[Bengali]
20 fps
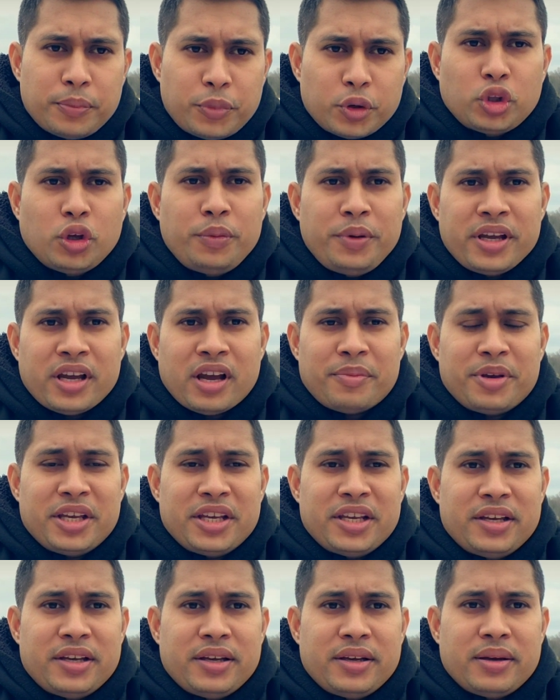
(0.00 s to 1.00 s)
প্রথমে আমি
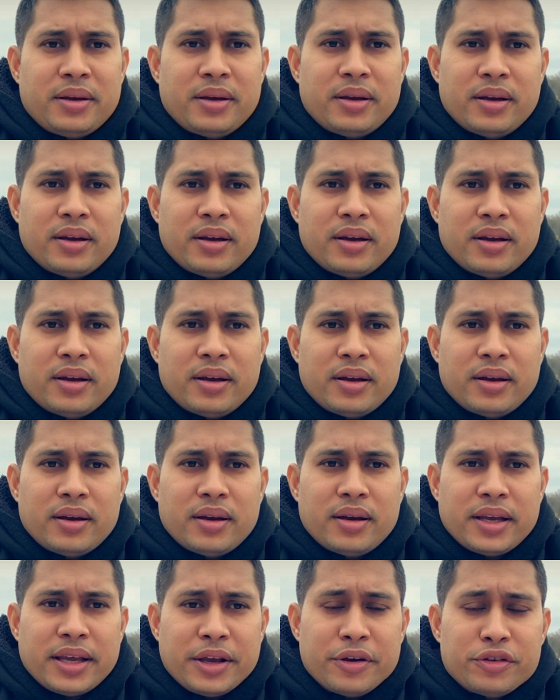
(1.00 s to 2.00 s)

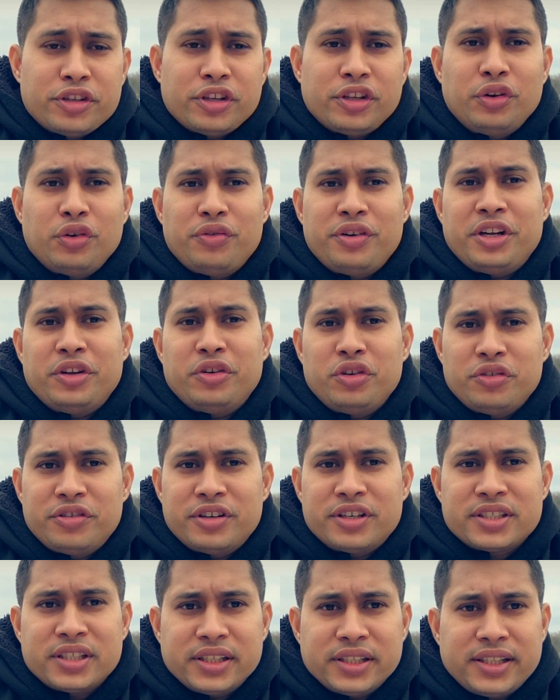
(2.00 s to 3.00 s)
ইউসি লুভেন
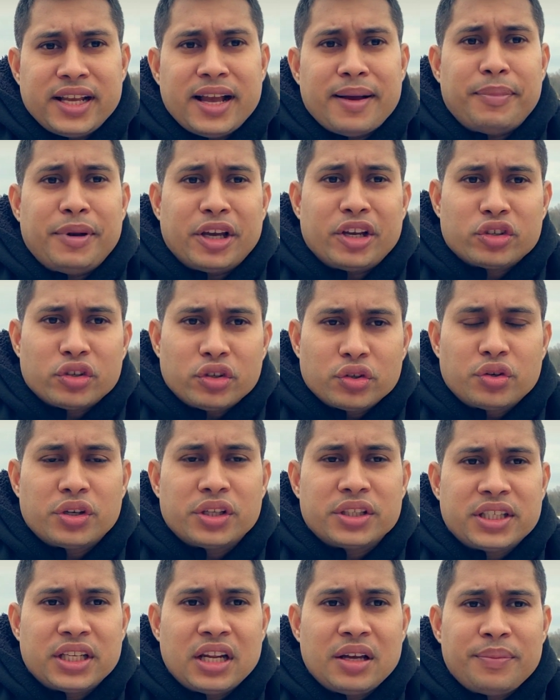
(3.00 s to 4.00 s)
ইউনিভার্সিটিতে অ্যাপ্লিকেশন
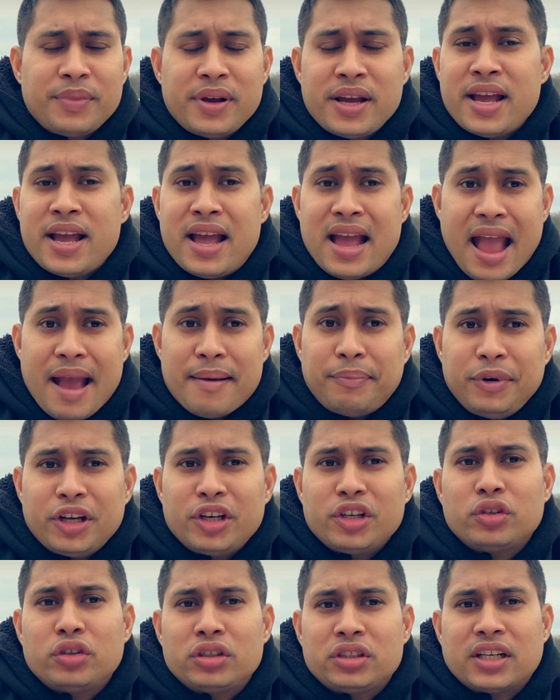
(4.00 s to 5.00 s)
করেছিলাম
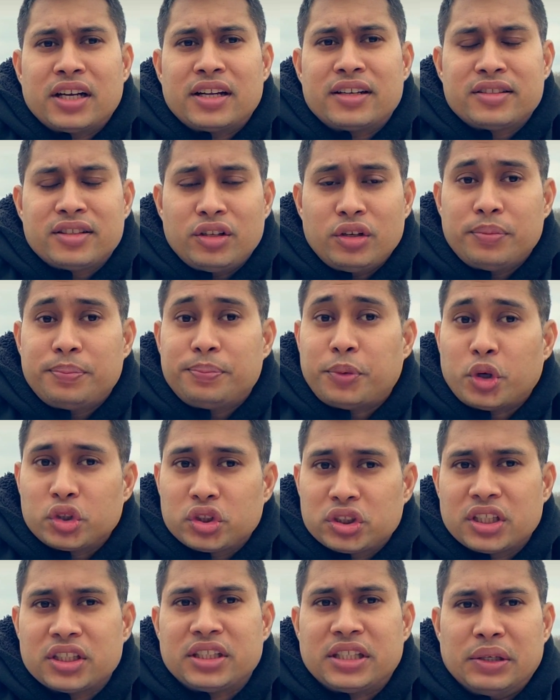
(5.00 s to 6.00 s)
অ্যাপ্লিকেশন চার্জ ছিল
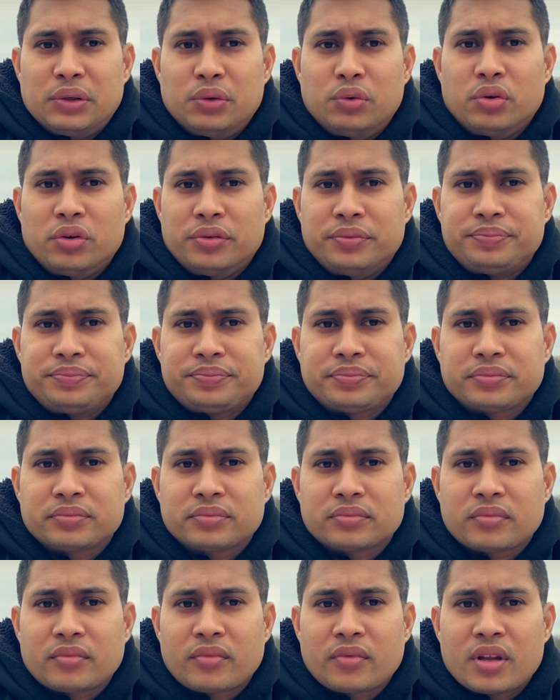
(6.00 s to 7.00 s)
পঞ্চাশ ইউরো
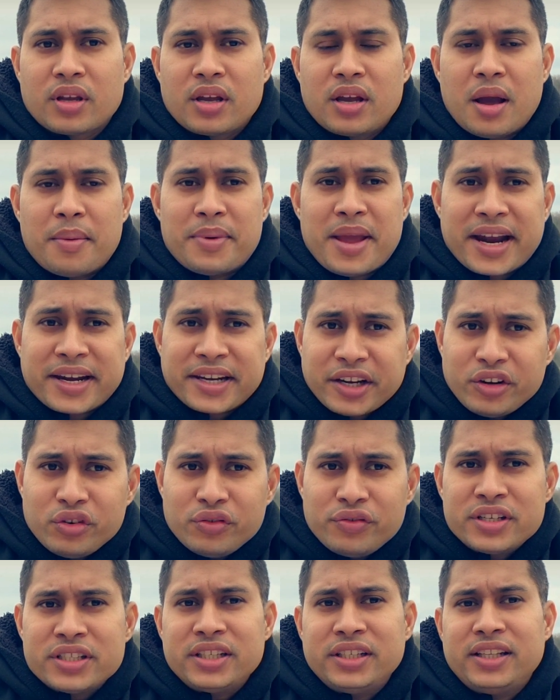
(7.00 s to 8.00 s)
আমি একটা
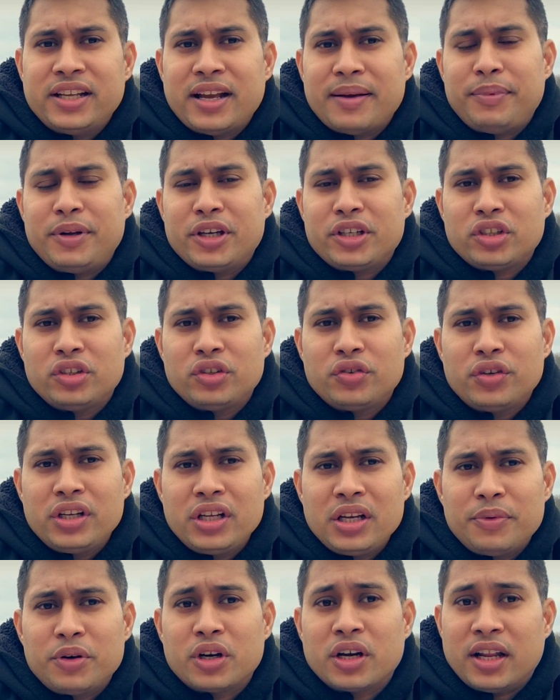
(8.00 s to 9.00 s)
ইউনিভার্সিটিতে অ্যাপ্লিকেশন
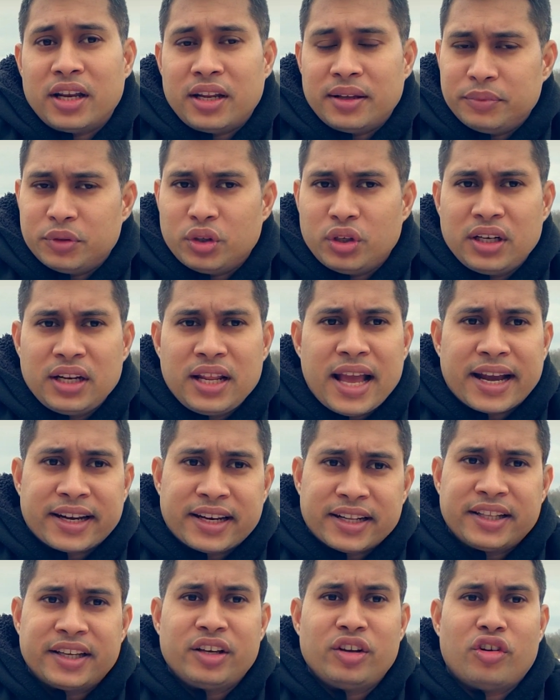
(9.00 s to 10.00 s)
করি এবং আলহামদুলিল্লাহ
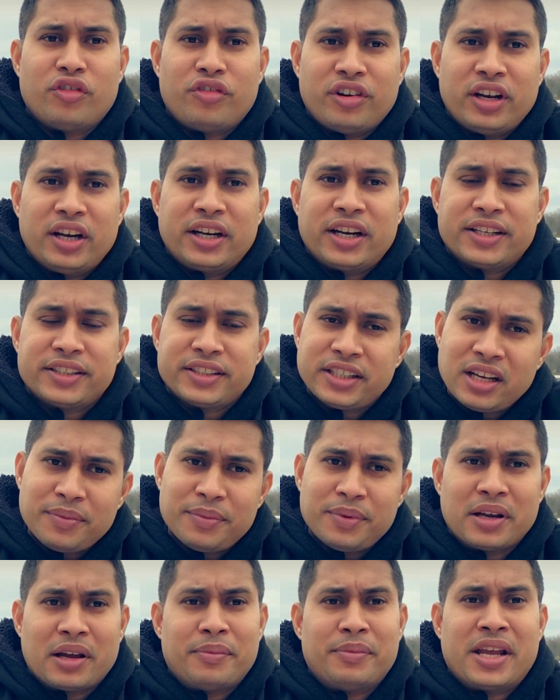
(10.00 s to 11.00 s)
একটা থেকে অফার লেটার আসে
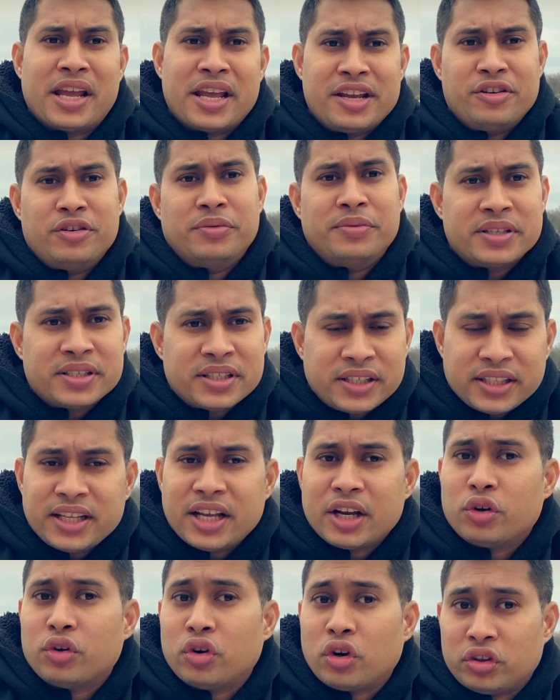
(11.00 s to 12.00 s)
এবং আমি এই ইউনিভার্সিটিতে
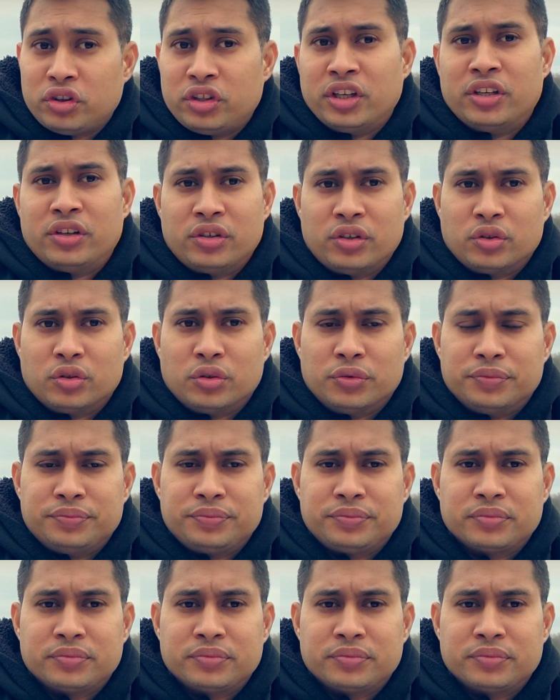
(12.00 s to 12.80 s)
এখন অধ্যয়নরত